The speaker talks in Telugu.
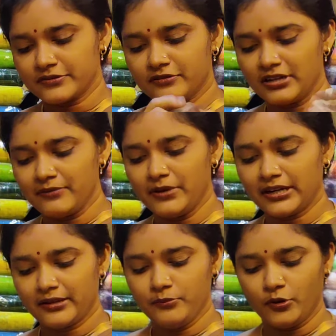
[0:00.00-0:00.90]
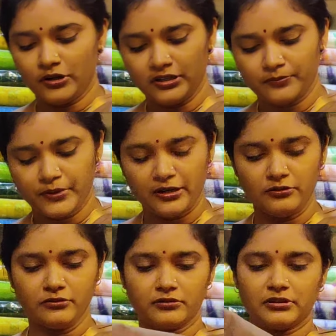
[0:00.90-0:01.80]
కూడా మనకి బోర్డర్ పళ్ళు
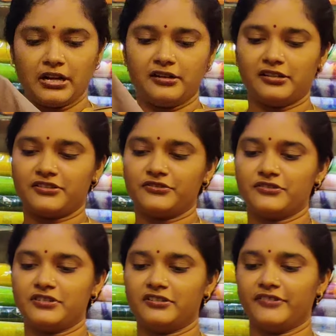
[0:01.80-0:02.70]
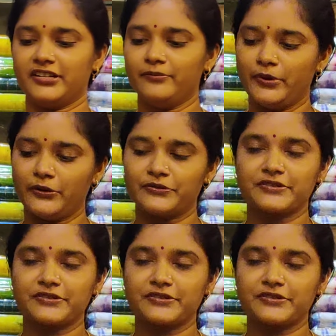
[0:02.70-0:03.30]
కాంట్రాస్ట్ వచ్చినటువంటి బ్లౌజ్